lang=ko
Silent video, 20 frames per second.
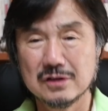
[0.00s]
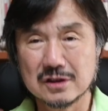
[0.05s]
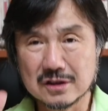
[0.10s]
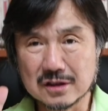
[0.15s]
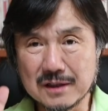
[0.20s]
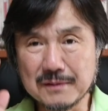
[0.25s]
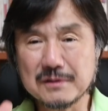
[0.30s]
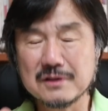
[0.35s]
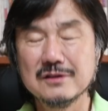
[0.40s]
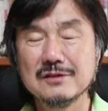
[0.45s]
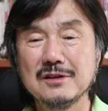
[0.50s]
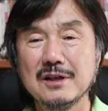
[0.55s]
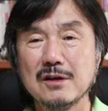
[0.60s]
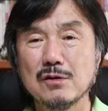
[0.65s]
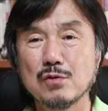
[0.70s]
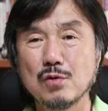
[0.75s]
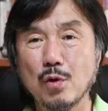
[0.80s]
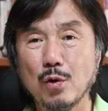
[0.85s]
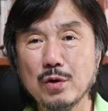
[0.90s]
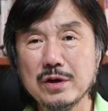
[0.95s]
집 근처에
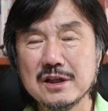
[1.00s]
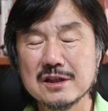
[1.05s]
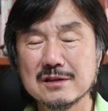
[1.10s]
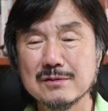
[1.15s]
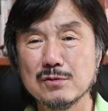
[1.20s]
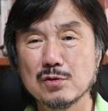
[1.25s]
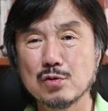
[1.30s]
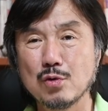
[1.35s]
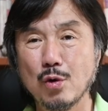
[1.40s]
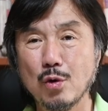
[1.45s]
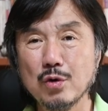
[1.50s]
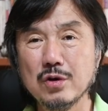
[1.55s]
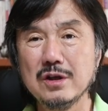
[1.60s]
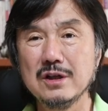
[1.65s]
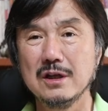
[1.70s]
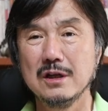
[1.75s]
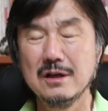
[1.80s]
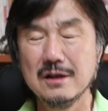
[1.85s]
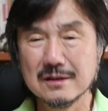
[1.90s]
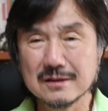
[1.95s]
공원이 있으면
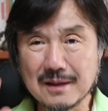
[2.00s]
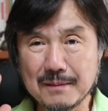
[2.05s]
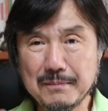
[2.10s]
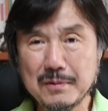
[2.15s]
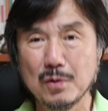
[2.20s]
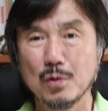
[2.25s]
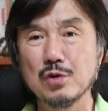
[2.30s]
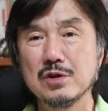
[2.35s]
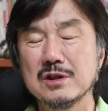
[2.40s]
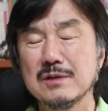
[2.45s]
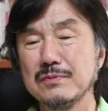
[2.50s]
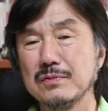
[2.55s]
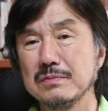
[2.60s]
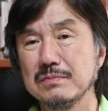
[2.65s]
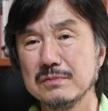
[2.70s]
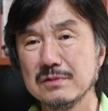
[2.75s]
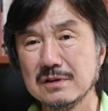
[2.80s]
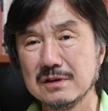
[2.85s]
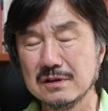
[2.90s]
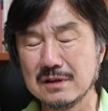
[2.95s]
공원을 1년
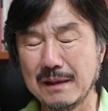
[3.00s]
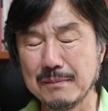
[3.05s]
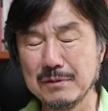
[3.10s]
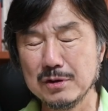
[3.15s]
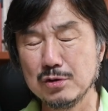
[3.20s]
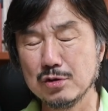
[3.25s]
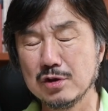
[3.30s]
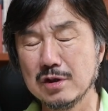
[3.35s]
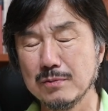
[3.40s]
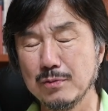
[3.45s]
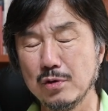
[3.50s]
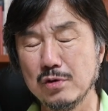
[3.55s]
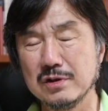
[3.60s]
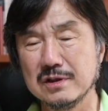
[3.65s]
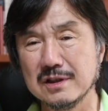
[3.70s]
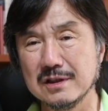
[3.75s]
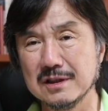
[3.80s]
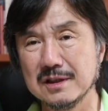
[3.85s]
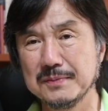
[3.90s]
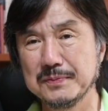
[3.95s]
350, 365일
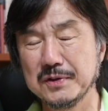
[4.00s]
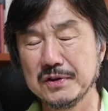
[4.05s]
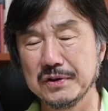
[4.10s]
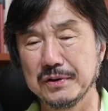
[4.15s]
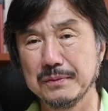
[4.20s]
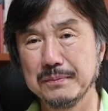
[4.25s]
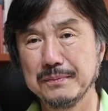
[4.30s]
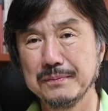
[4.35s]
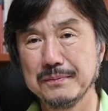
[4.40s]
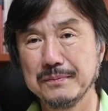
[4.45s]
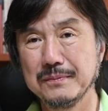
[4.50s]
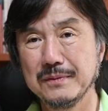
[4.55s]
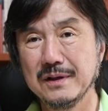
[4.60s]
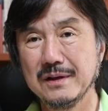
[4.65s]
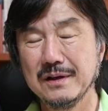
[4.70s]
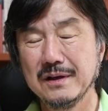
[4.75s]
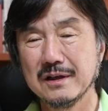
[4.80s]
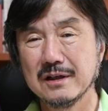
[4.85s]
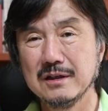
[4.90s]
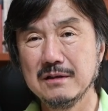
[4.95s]
찍으십시오.
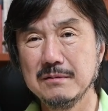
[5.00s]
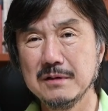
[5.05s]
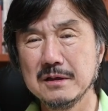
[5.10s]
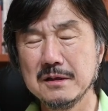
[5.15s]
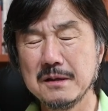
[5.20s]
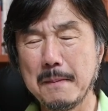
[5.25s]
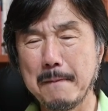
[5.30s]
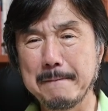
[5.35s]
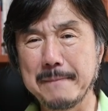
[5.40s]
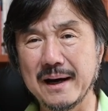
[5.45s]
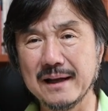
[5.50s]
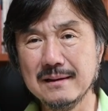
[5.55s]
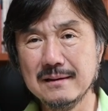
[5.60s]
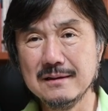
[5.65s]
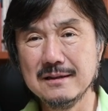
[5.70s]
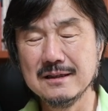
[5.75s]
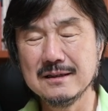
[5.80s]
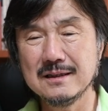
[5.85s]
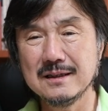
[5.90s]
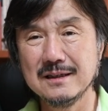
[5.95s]
그러면
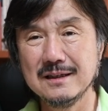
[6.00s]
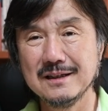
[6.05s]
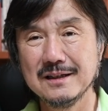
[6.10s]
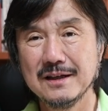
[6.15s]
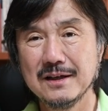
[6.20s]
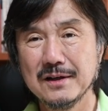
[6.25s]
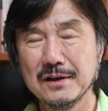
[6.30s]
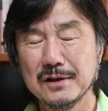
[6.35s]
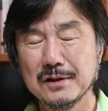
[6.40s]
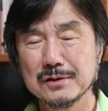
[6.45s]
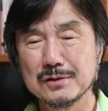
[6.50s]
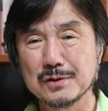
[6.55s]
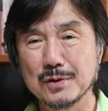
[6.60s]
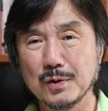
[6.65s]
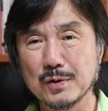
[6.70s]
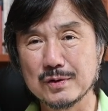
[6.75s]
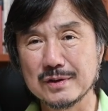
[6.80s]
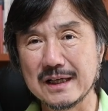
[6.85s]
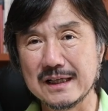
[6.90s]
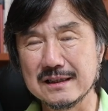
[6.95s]
반드시
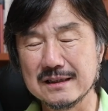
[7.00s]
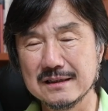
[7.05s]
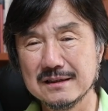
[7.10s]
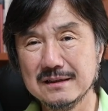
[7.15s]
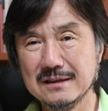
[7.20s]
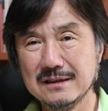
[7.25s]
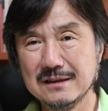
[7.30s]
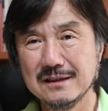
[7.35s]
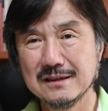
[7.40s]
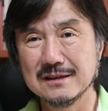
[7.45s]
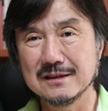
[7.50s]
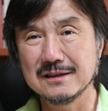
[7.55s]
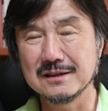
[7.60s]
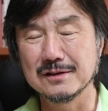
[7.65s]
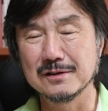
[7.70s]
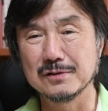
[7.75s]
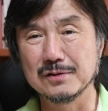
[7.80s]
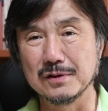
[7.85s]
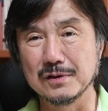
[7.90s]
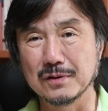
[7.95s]
좋은 사진을
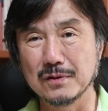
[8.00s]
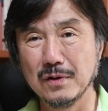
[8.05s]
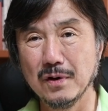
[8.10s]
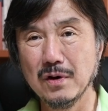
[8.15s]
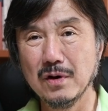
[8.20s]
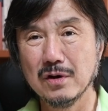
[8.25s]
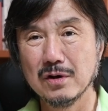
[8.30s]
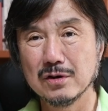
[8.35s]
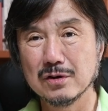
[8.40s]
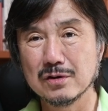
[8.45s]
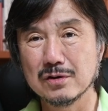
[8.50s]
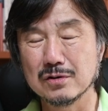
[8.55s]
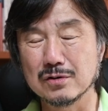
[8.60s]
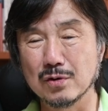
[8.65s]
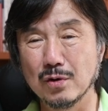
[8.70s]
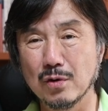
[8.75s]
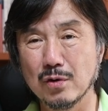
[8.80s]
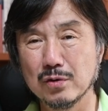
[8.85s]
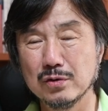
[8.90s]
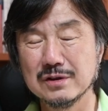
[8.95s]
찍을 수 있고
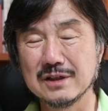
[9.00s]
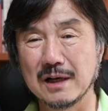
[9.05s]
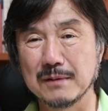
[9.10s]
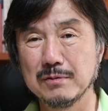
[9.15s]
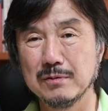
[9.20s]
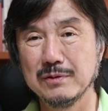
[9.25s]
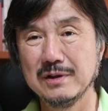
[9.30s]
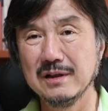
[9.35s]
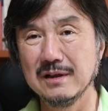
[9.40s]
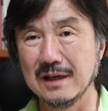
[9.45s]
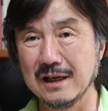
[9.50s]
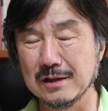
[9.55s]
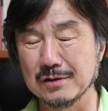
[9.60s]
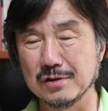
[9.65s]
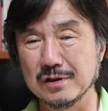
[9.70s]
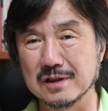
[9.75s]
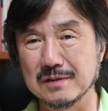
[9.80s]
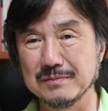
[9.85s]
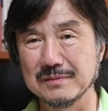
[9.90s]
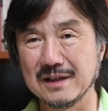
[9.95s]
좋은 작품을 낼
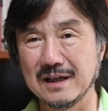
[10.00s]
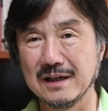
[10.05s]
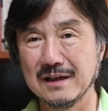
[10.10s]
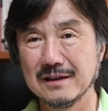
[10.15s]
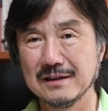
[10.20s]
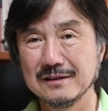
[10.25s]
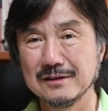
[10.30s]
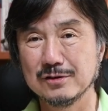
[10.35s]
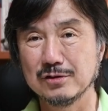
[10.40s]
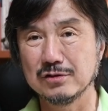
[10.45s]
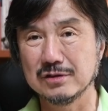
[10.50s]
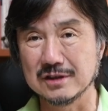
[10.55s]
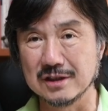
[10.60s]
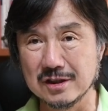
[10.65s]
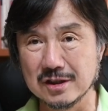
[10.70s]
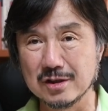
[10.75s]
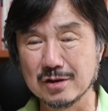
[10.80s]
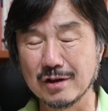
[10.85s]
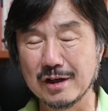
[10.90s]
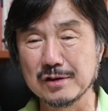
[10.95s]
수 있습니다.
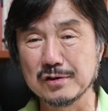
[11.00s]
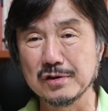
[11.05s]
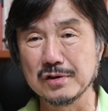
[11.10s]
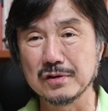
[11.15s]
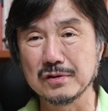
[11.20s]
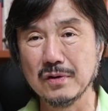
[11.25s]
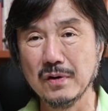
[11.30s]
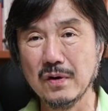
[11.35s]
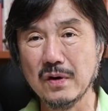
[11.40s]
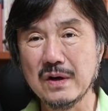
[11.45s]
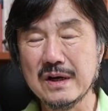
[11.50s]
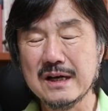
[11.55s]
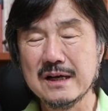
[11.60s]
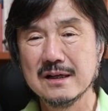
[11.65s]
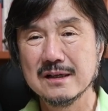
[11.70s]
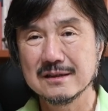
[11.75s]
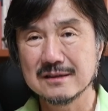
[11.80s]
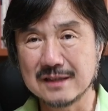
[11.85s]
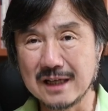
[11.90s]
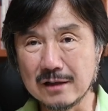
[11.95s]
전시도 할 수 있고
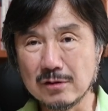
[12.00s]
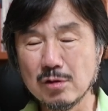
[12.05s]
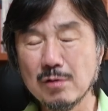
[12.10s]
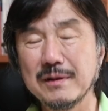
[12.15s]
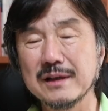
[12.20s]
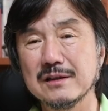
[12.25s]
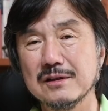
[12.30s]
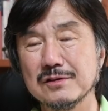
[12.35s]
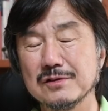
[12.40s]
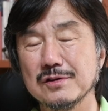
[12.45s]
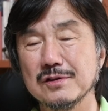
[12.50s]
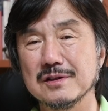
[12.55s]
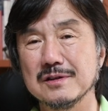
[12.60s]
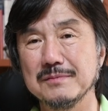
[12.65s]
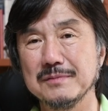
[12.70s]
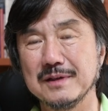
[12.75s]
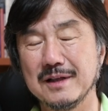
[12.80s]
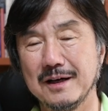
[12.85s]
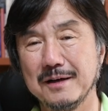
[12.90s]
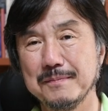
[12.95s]
책도 만들 수
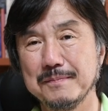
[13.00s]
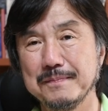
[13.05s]
있습니다.